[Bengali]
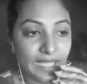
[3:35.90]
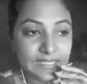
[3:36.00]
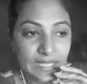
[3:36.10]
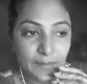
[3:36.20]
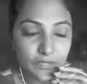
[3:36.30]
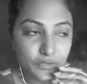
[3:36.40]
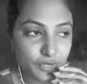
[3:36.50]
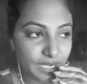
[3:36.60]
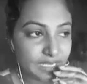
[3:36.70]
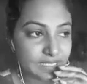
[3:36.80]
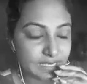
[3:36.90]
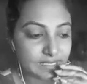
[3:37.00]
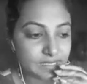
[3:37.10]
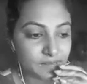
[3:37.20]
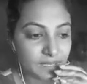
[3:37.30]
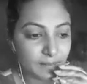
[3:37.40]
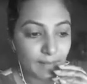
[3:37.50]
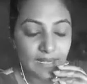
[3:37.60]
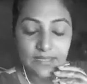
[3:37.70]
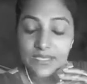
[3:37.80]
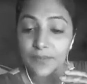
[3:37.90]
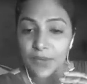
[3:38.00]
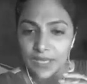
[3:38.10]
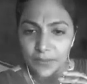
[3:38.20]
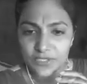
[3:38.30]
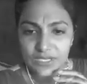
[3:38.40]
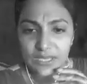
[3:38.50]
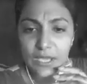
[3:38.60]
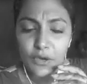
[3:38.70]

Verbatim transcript: আজকে আমি একজন সরকারি চাকরিজীবী বাংলাদেশের প্রেক্ষাপটে